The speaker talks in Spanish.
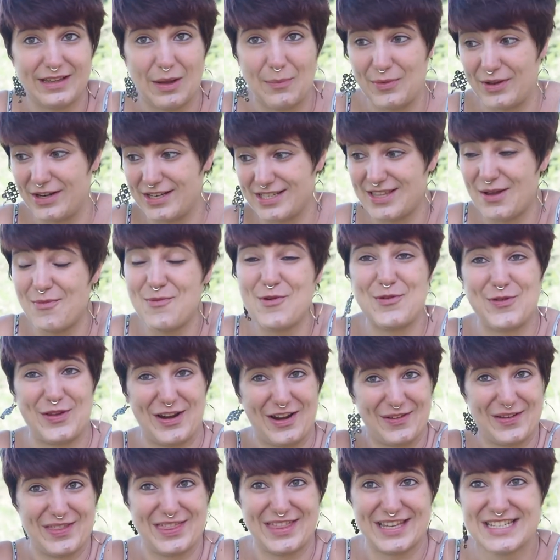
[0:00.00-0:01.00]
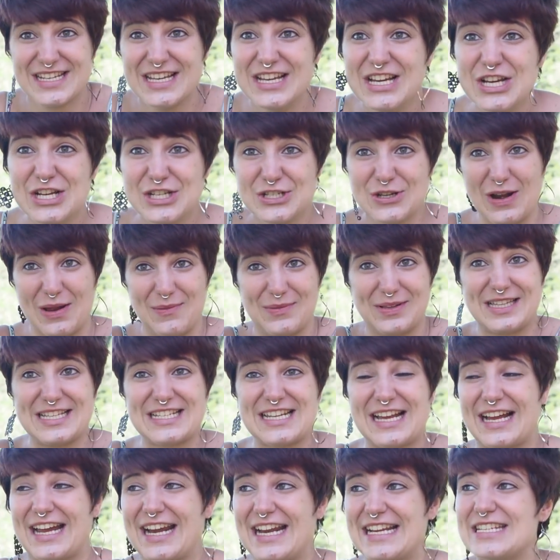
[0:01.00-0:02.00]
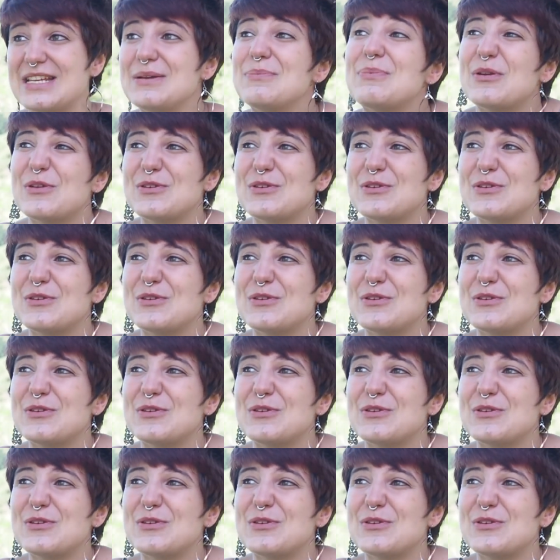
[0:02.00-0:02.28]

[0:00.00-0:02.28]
también está muy bien a veces solamente sacar así,